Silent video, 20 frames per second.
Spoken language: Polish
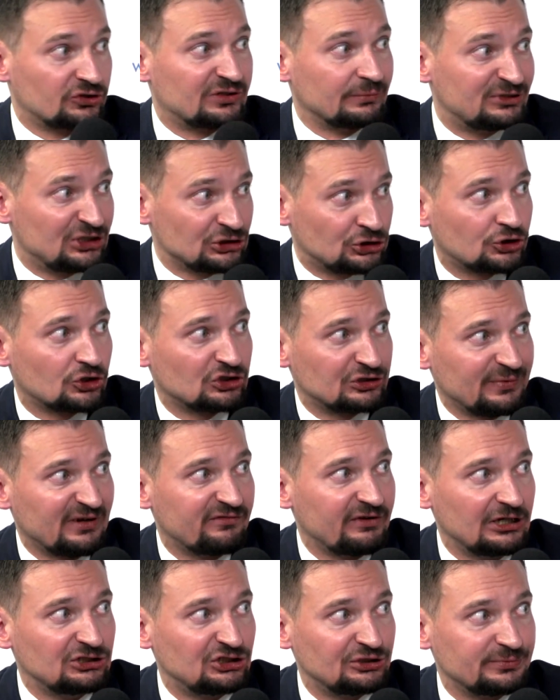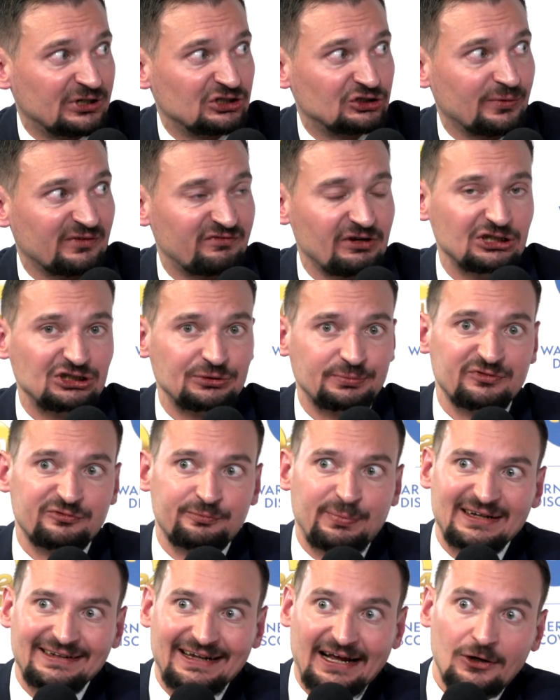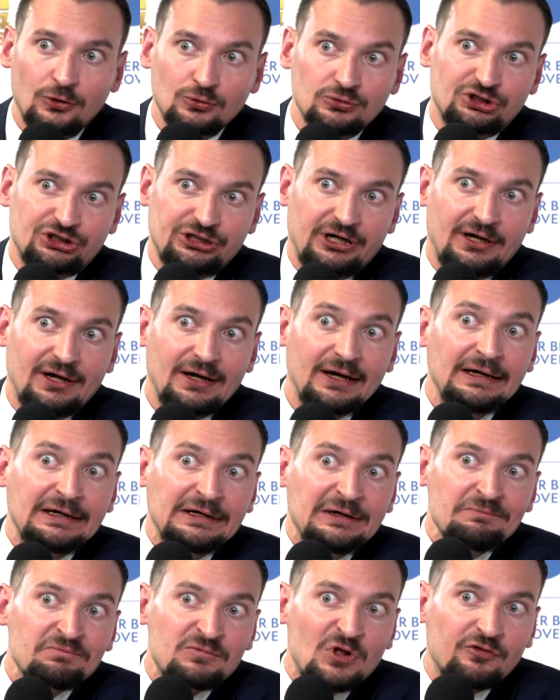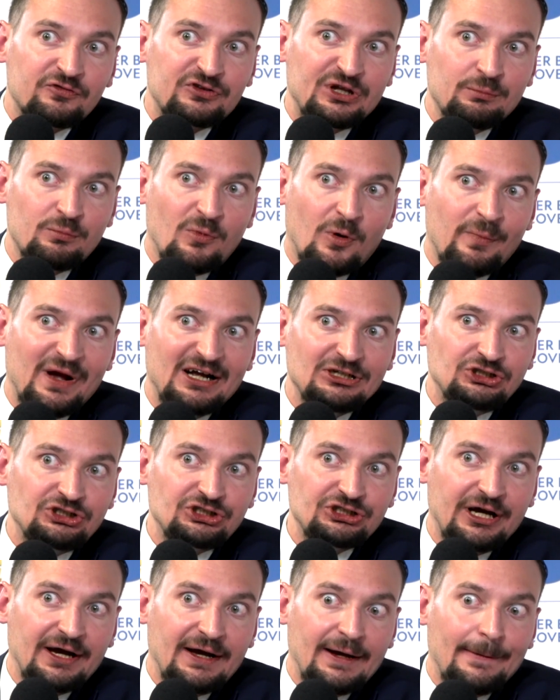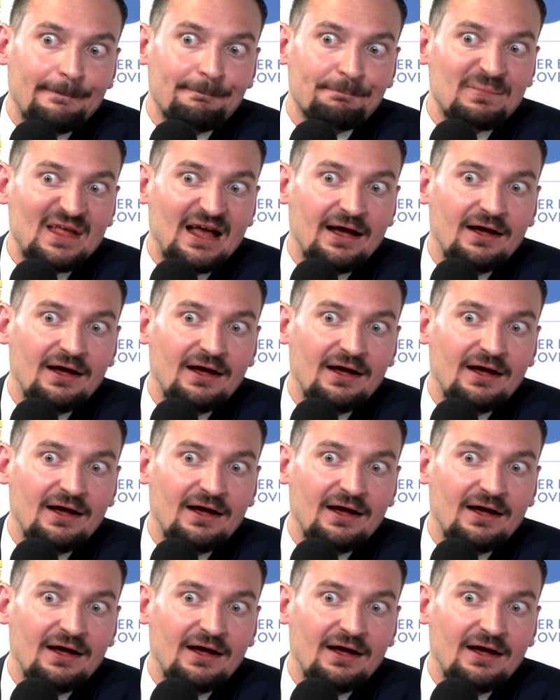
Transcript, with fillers: O tym też rozmawialiśmy, rozmawialiśmy w panelu, że no w tym momencie mm,